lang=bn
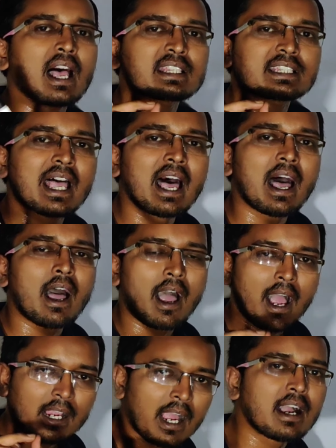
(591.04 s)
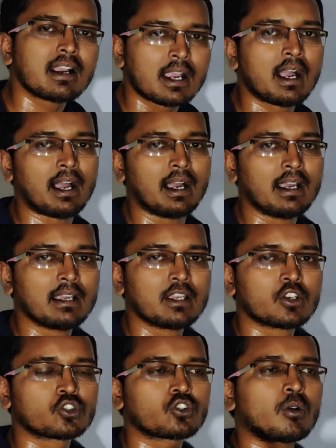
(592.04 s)
আশা আকাঙ্ক্ষা
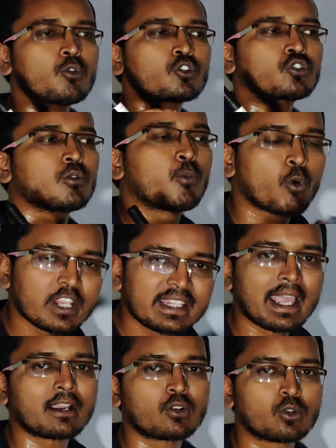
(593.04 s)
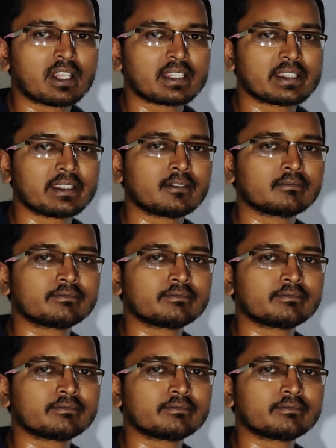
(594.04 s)
সমস্ত পরিত্যাগ করেছে